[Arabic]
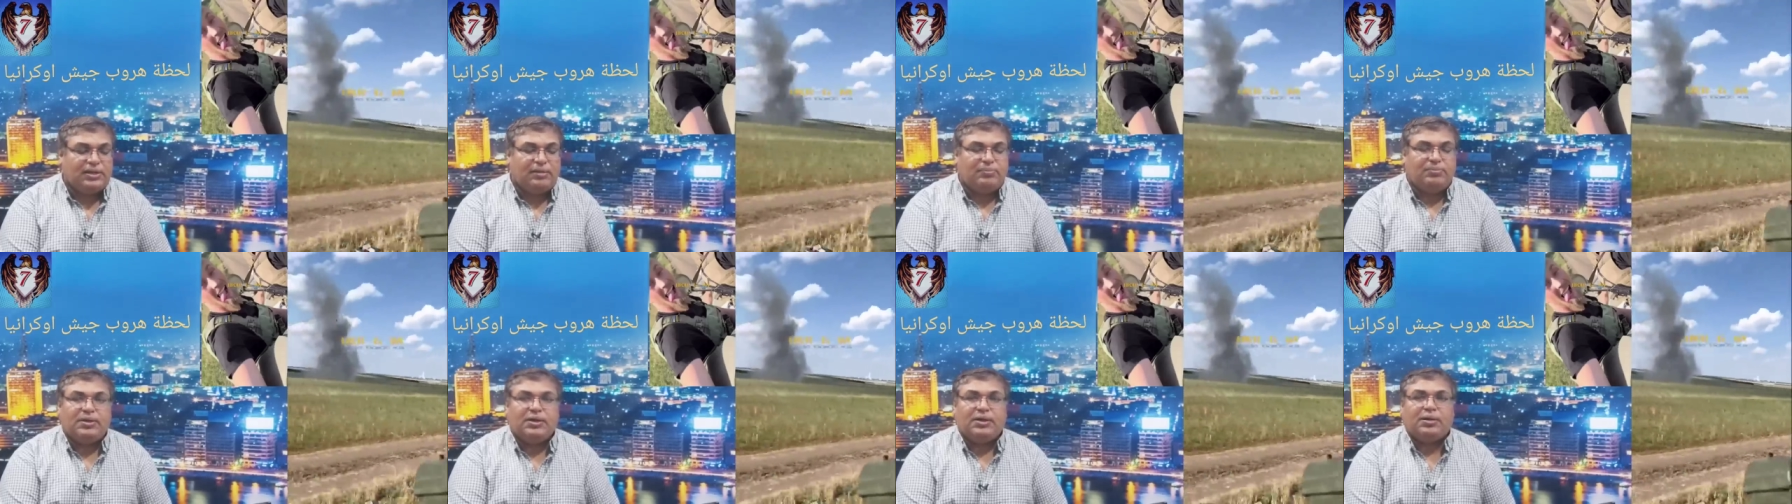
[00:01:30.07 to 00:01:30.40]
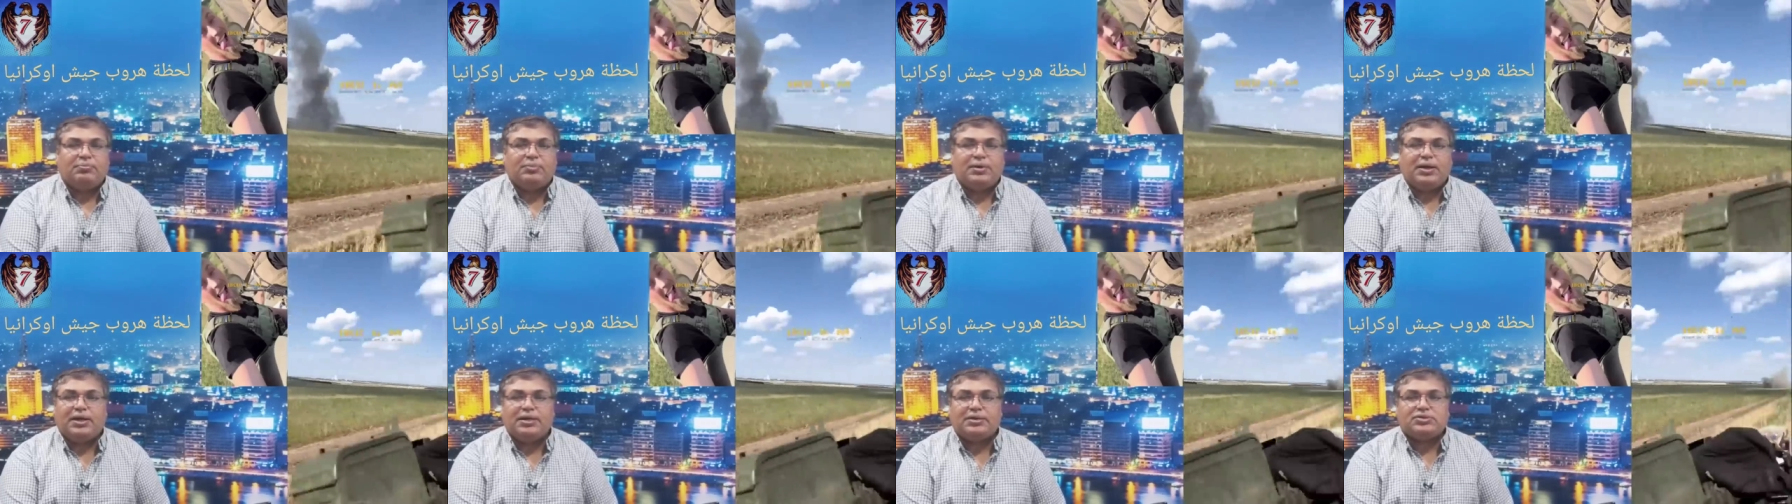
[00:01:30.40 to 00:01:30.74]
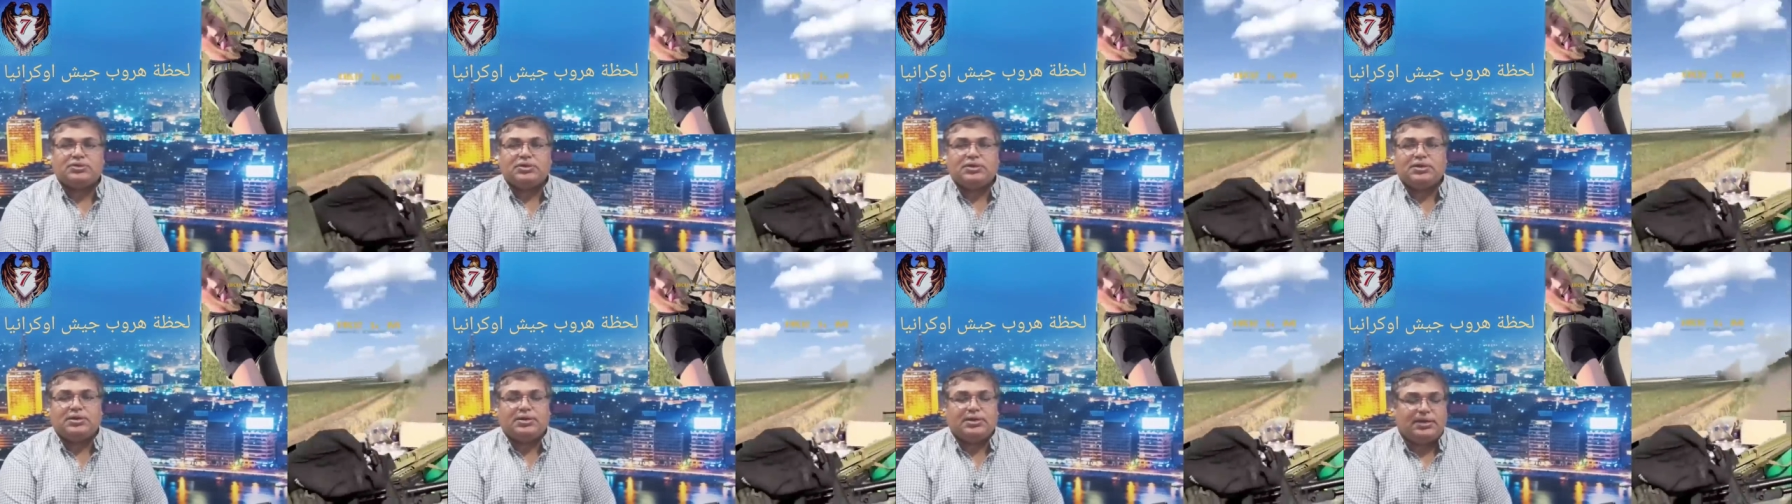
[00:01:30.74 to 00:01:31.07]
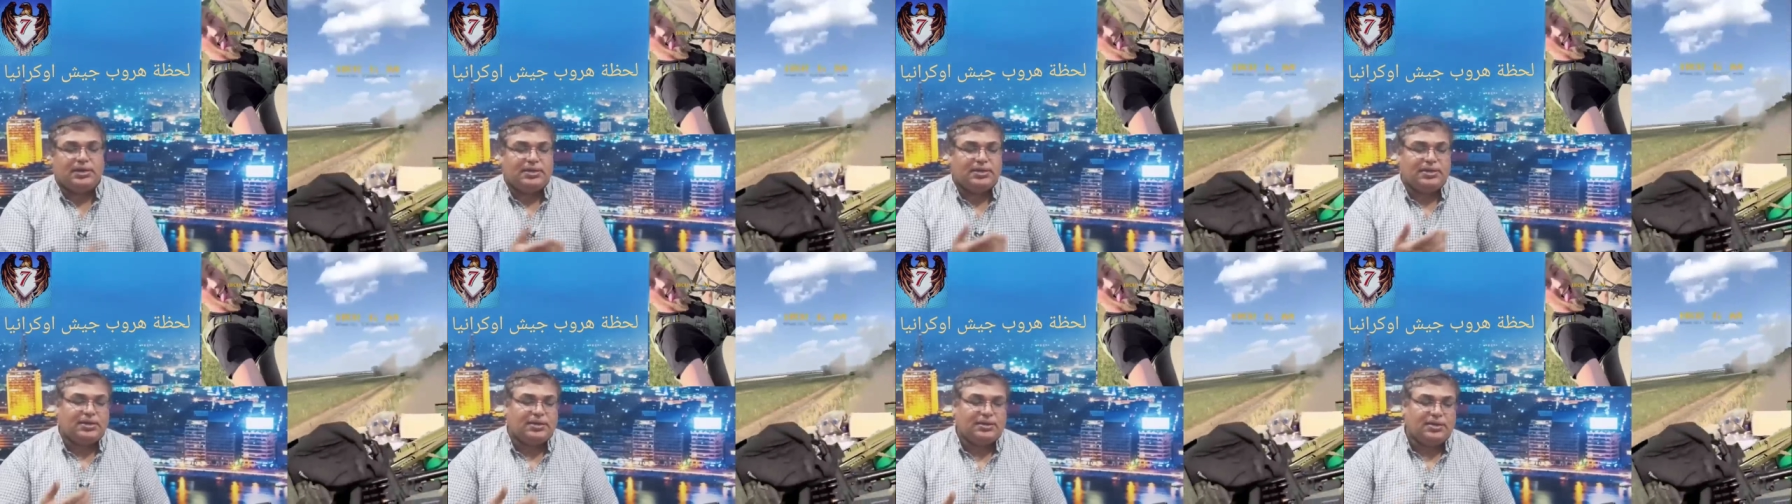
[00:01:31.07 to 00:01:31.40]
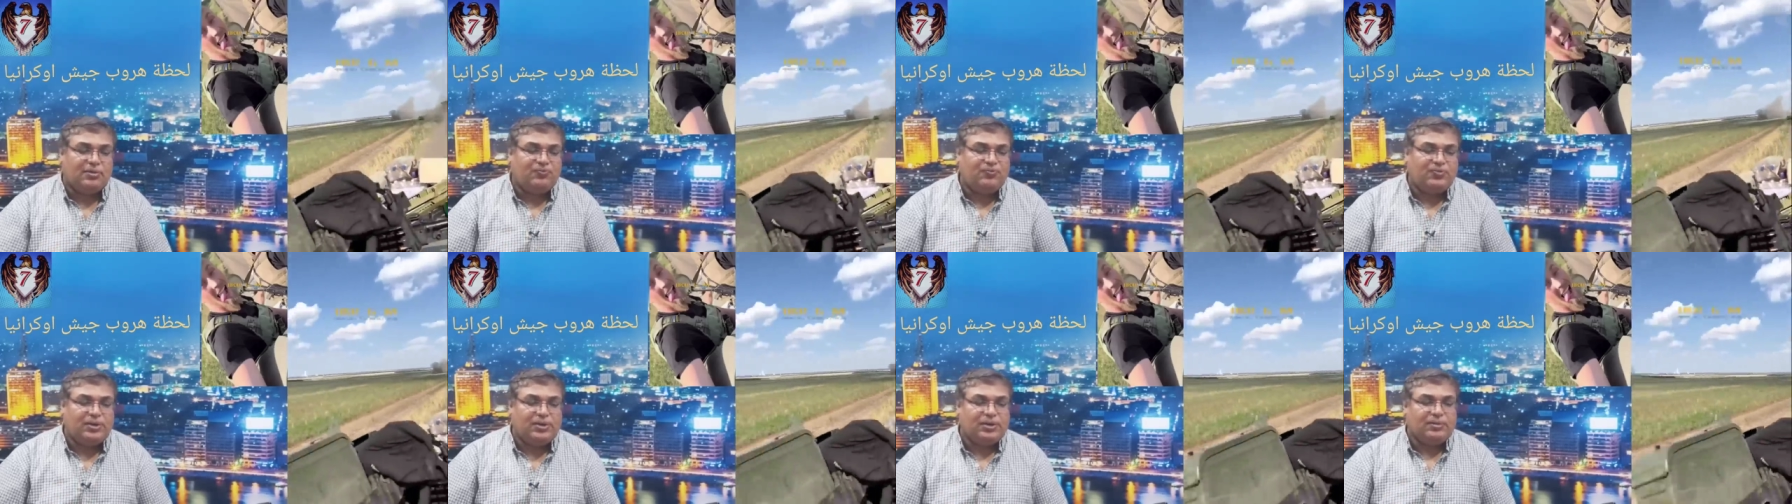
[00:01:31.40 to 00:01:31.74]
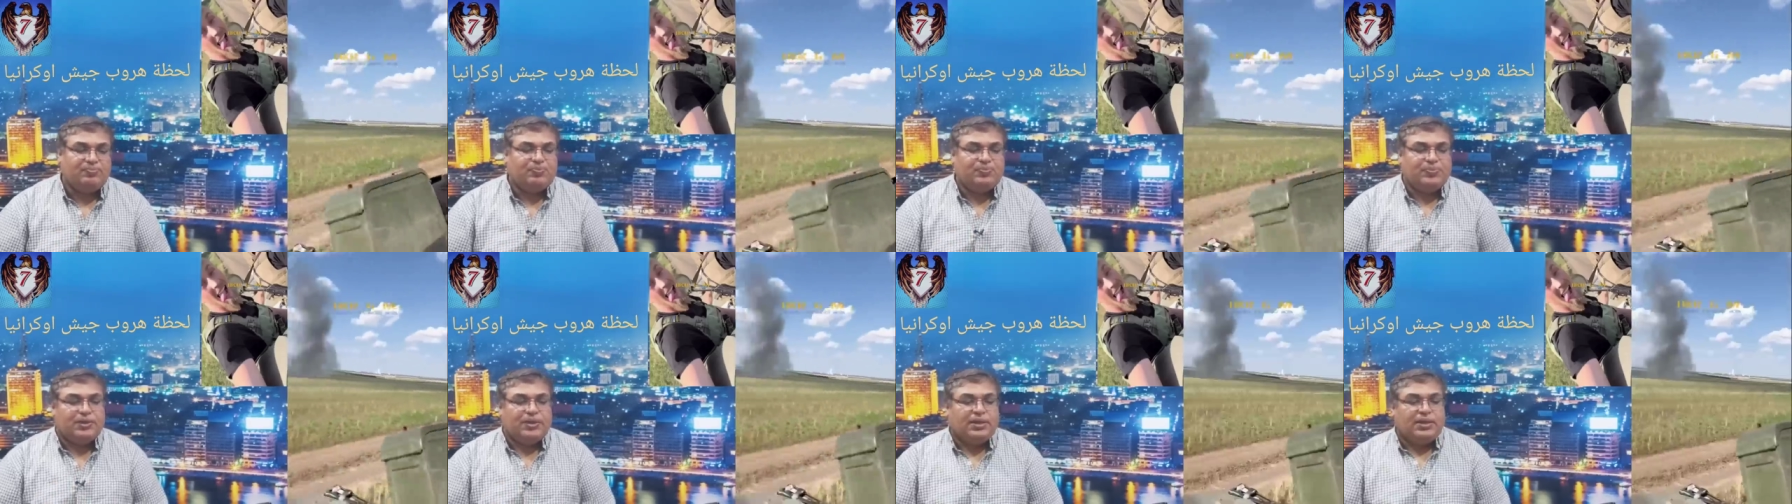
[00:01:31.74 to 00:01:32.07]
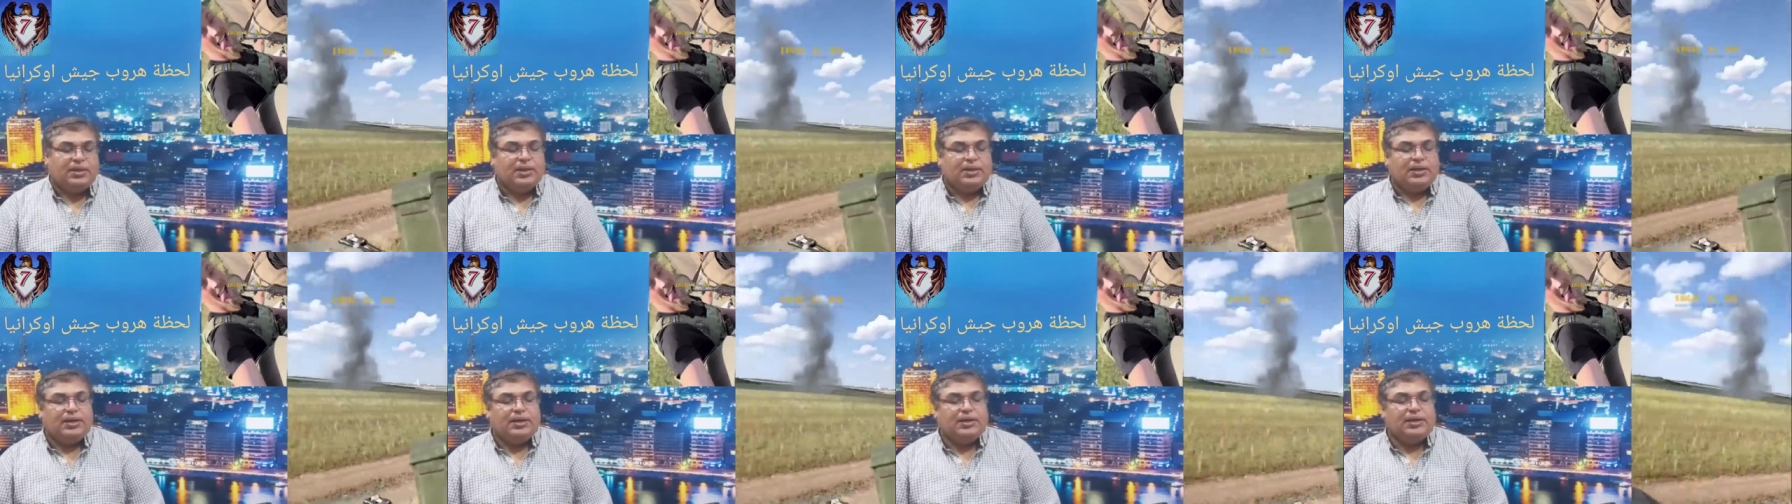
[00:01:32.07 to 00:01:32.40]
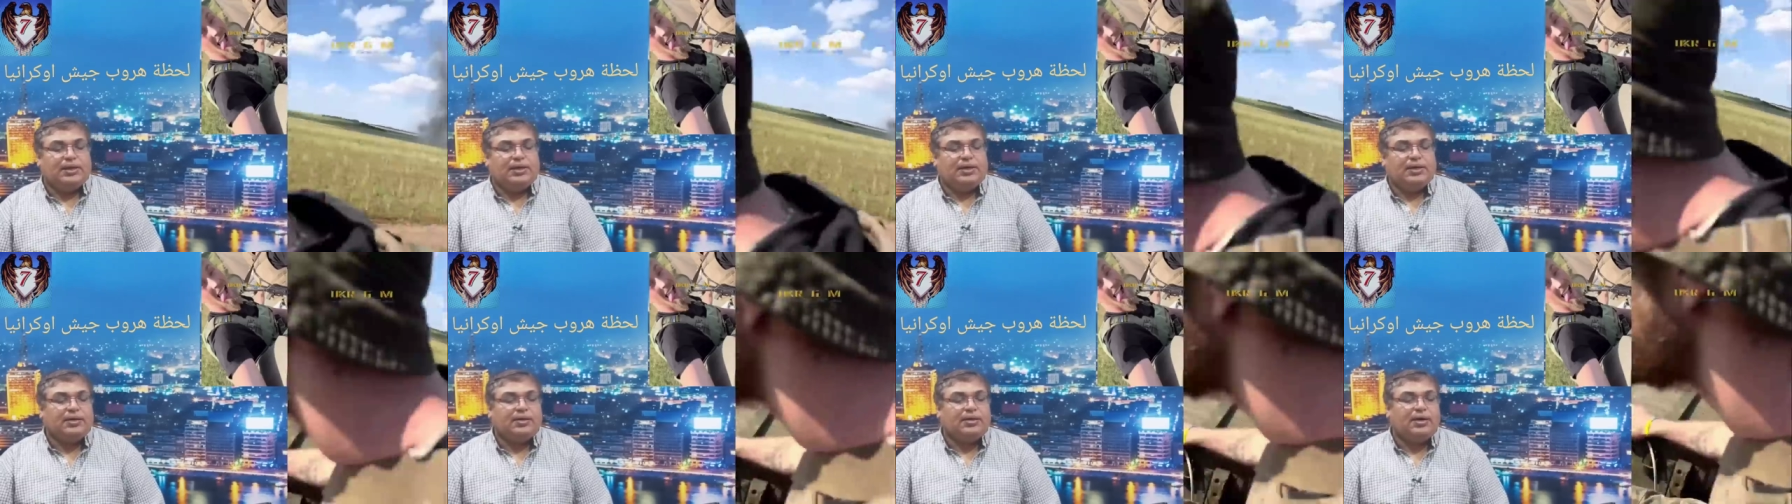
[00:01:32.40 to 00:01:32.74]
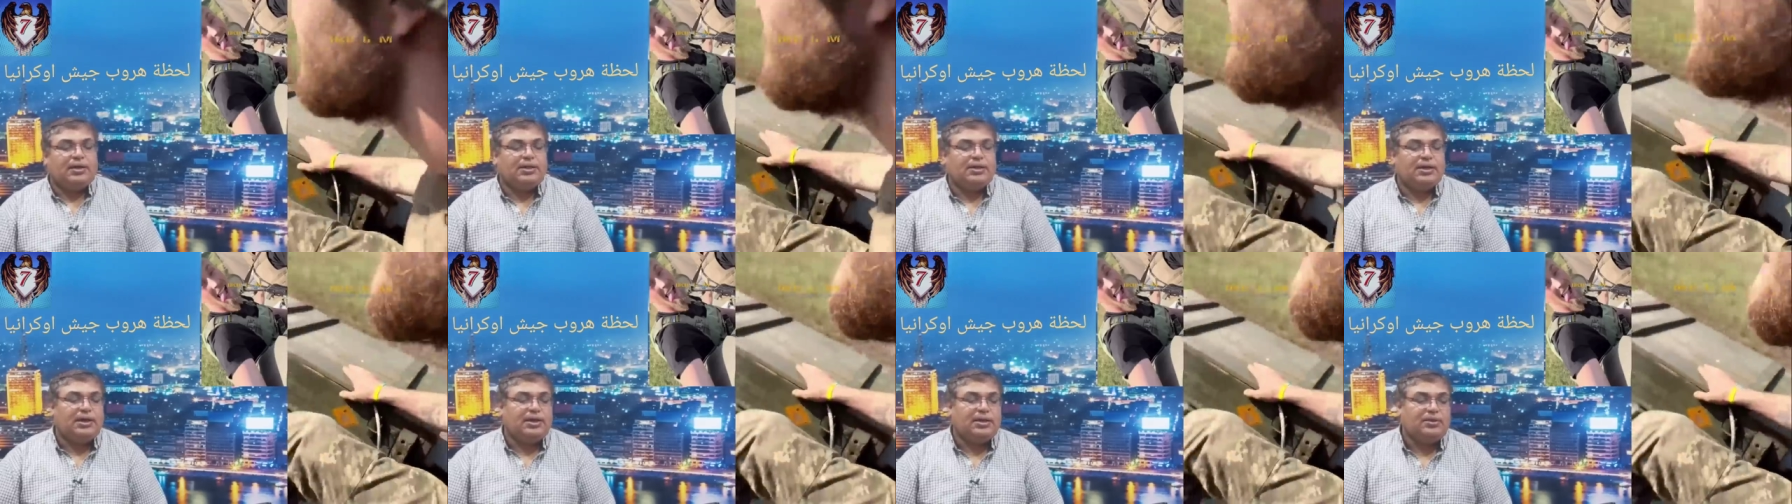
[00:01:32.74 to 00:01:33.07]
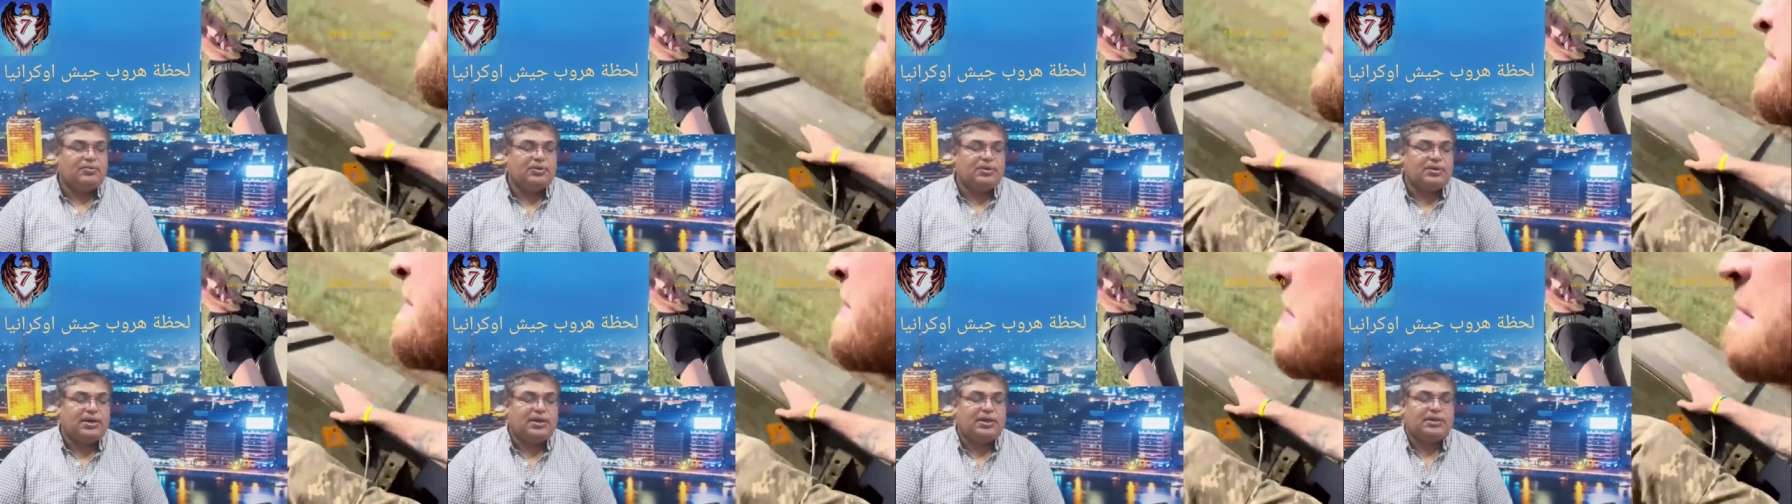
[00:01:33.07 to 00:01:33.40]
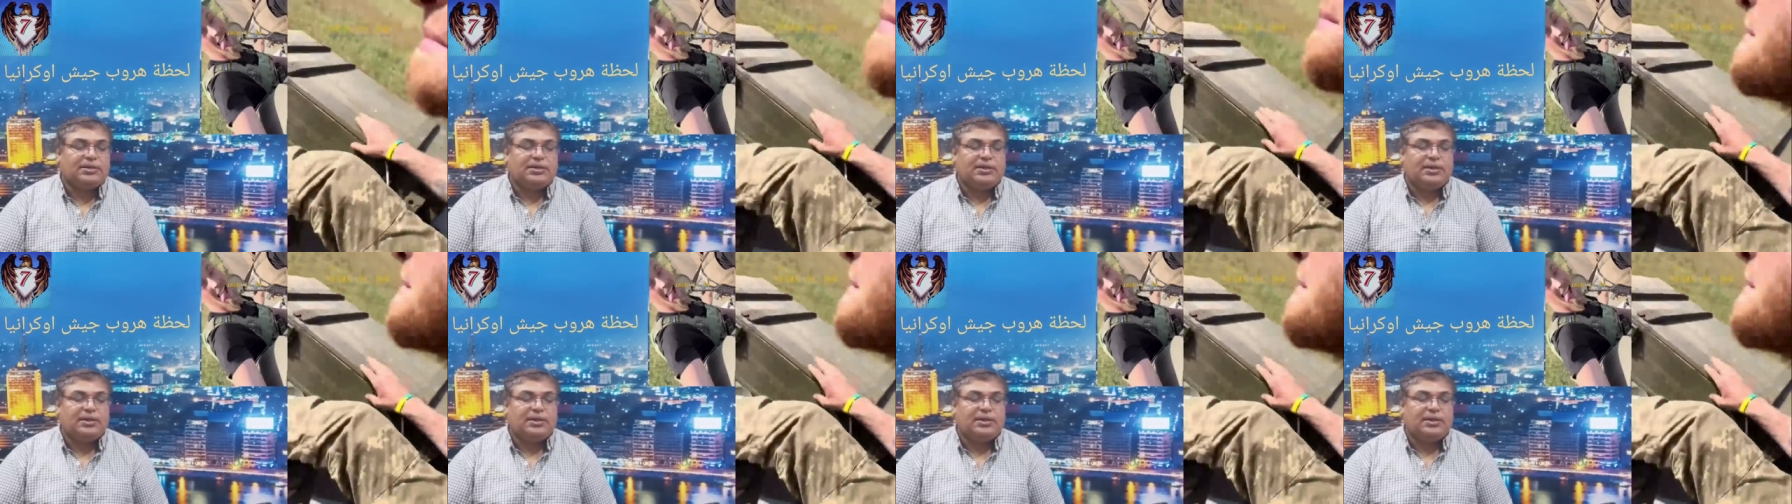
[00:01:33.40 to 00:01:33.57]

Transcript: لم ما قالش ايه رد الفعل قال لوكالة